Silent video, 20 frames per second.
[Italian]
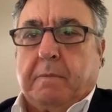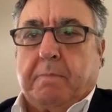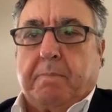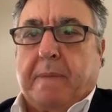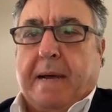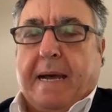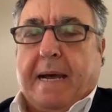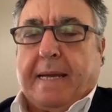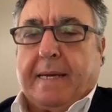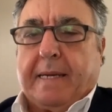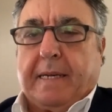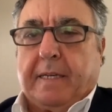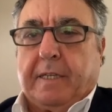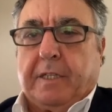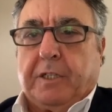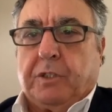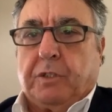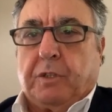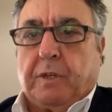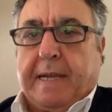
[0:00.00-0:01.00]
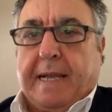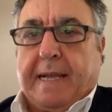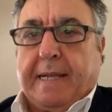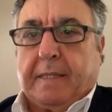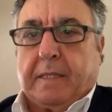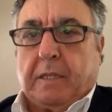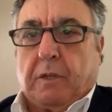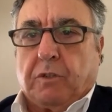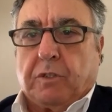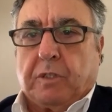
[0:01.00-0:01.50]
bar, il
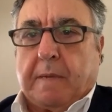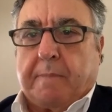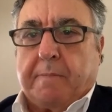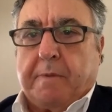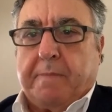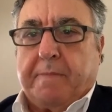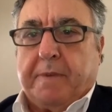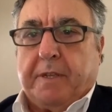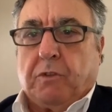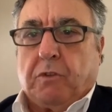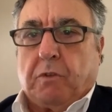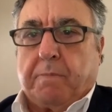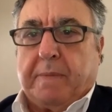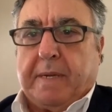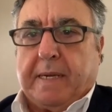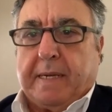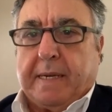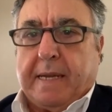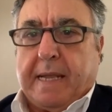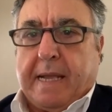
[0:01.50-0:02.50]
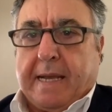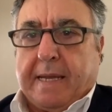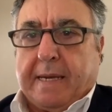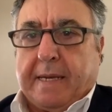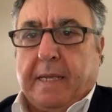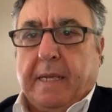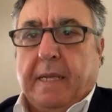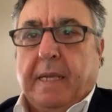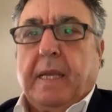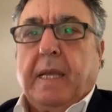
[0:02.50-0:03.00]
ristorante, lo stabilimento
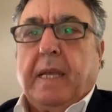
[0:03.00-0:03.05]
balneare,